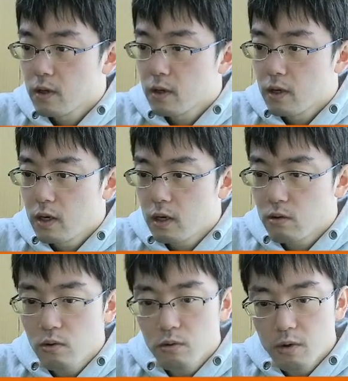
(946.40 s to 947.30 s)
えー、
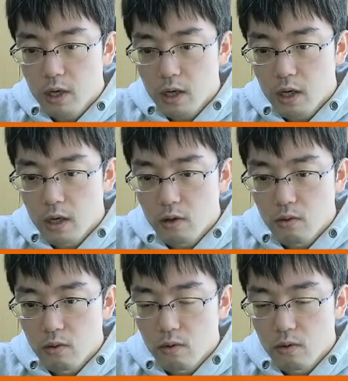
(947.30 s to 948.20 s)
ということで、えっ、ー、
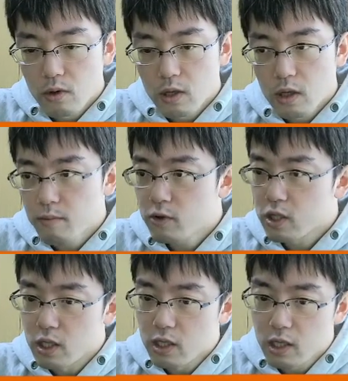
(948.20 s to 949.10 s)
と、日本に
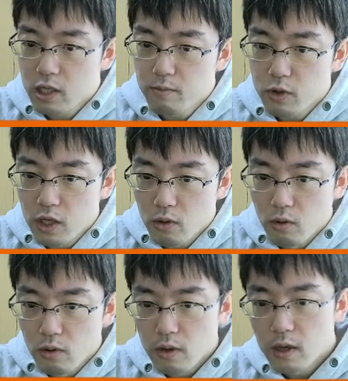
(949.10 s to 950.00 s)
しはですね、シンプルに
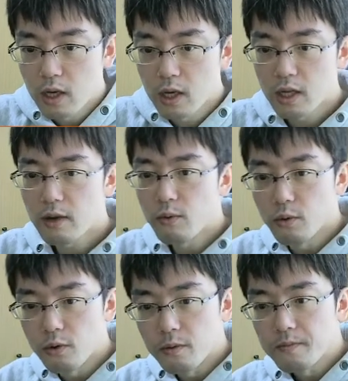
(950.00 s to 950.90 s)
こう、えー、D4
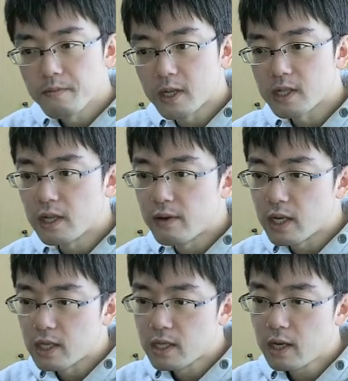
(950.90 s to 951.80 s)
とついたわ
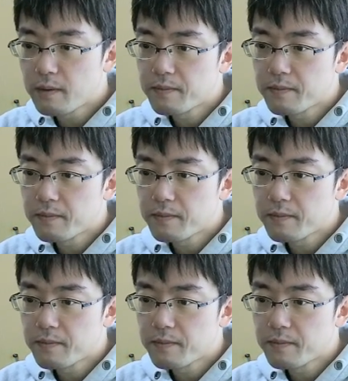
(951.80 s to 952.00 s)
けですね。